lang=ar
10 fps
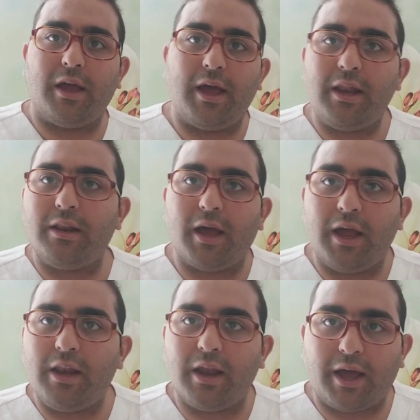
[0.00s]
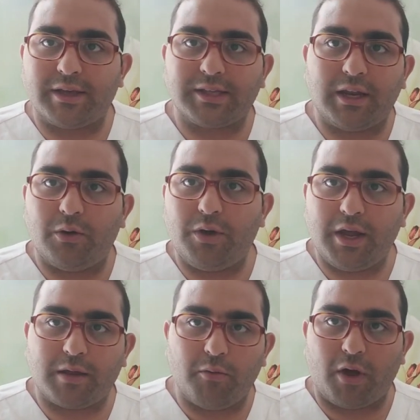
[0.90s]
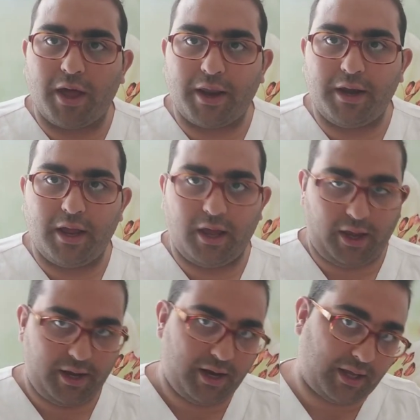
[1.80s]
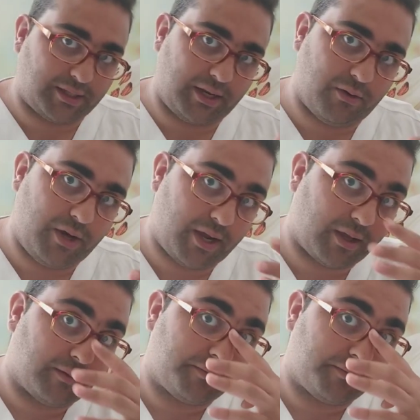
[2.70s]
هل هل حصل هناك مقارنة يعني هل حصل هناك